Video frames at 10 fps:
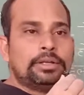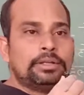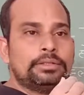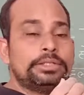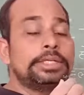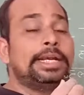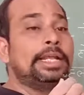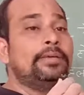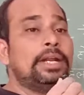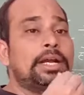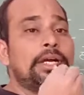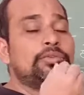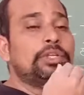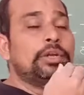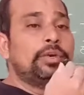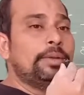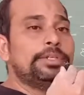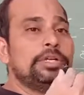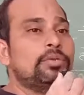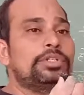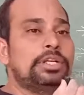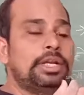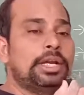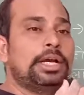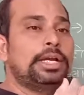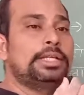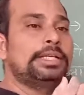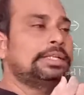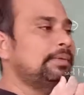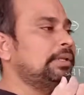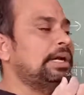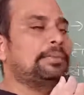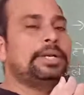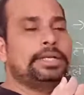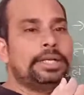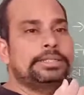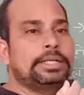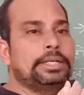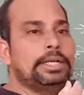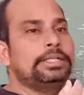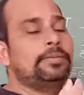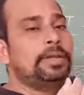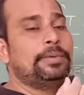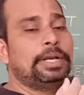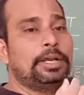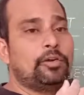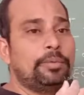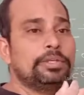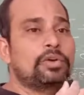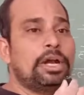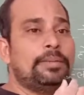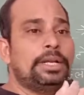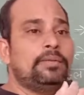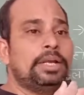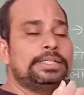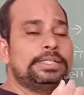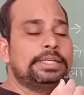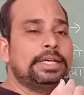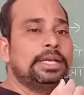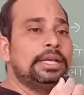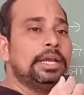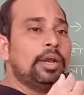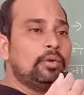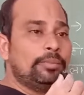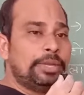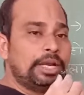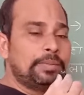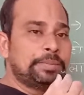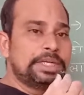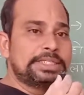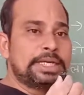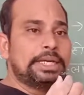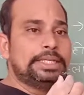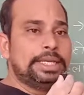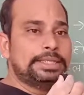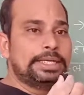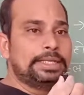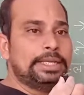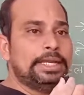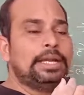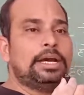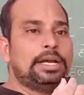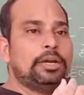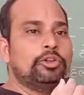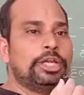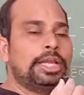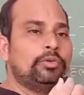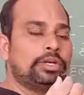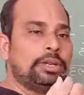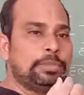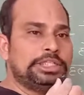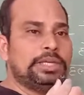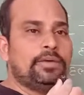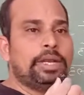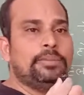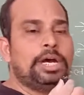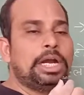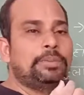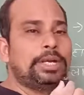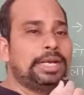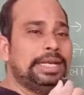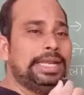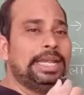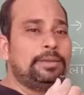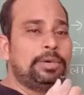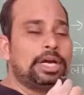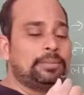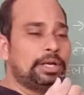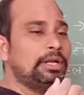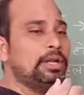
जैसे खिड़की वाले कांच होते हैं उनके पीछे कुछ नहीं लगा रहता है इसका मतलब आर पार देख सकते हैं जबकि हमारे घरों में जो काम आने वाले शीशे हैं उनमें हम अपना चेहरा देख सकते हैं कारण होता है कि उनके पीछे वाले भाग पर यानी एक भाग पर